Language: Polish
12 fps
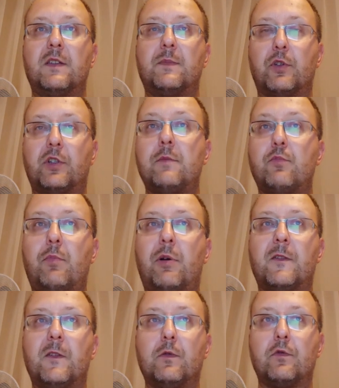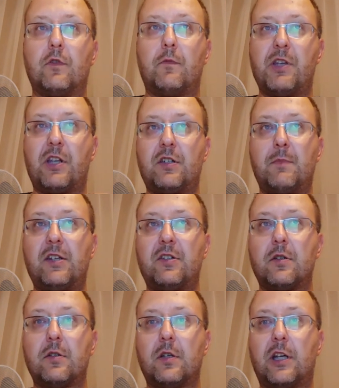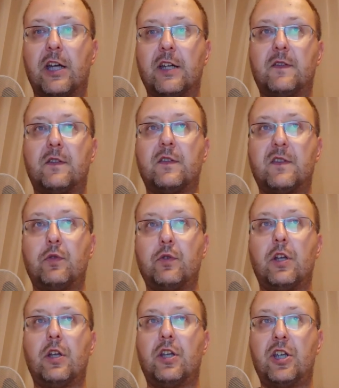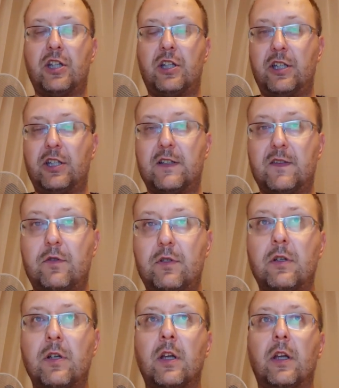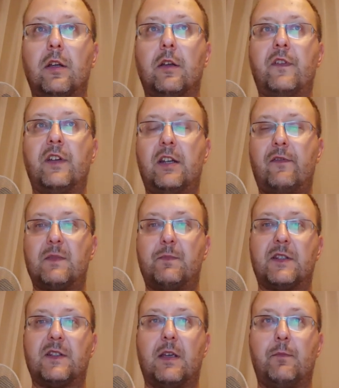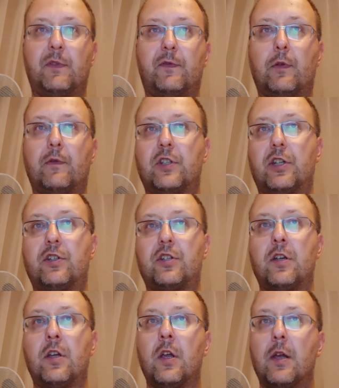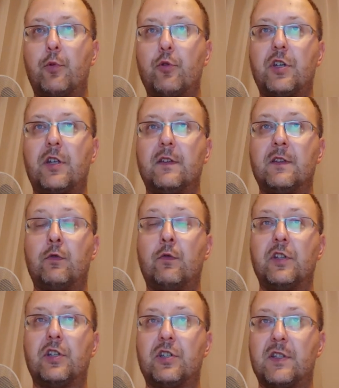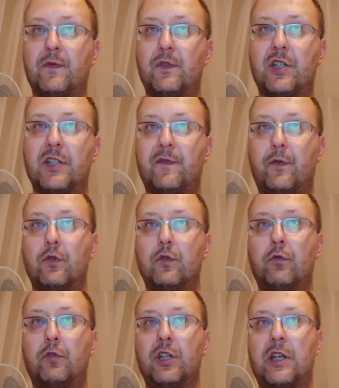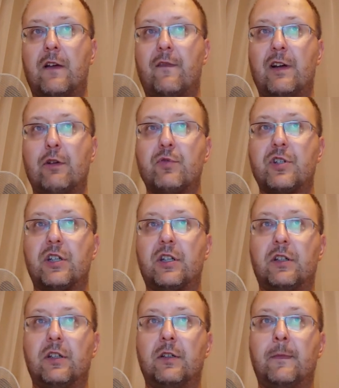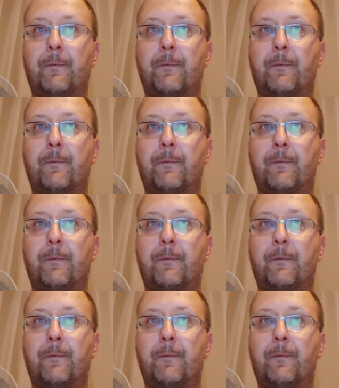spotkań było bardzo dużo. Pierwszy mecz KS Zdrój Jedlina Zdrój wygrywa z Piaskiem Potworów 4-3. Później również zwycięstwo Górnika Wałbrzych